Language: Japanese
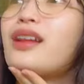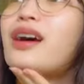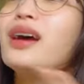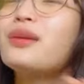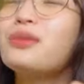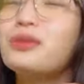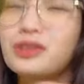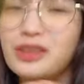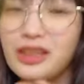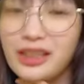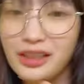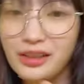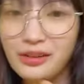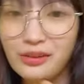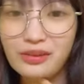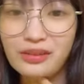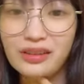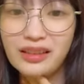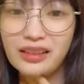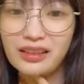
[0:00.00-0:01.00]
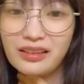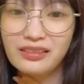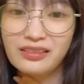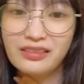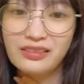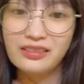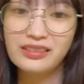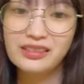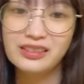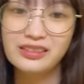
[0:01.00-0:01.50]
ライブで披露でき
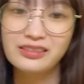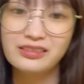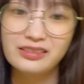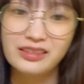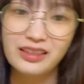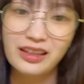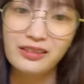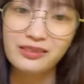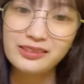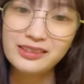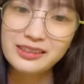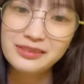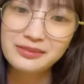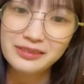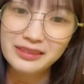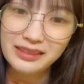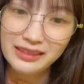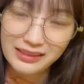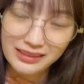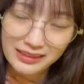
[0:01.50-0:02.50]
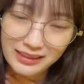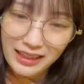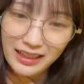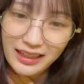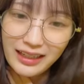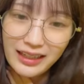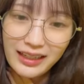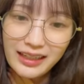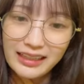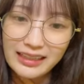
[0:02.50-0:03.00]
るのがすごい楽しみです
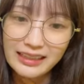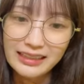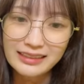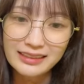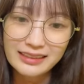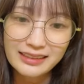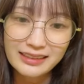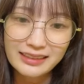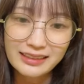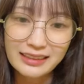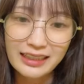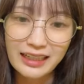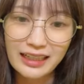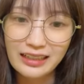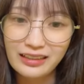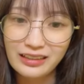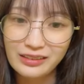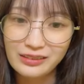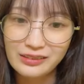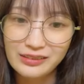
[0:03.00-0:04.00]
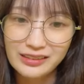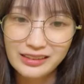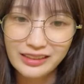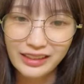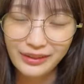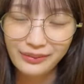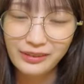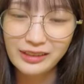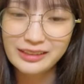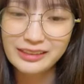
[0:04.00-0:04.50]
ねありがとうご
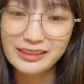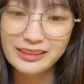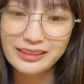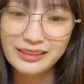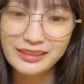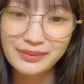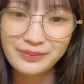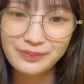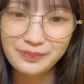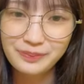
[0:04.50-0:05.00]
ざいます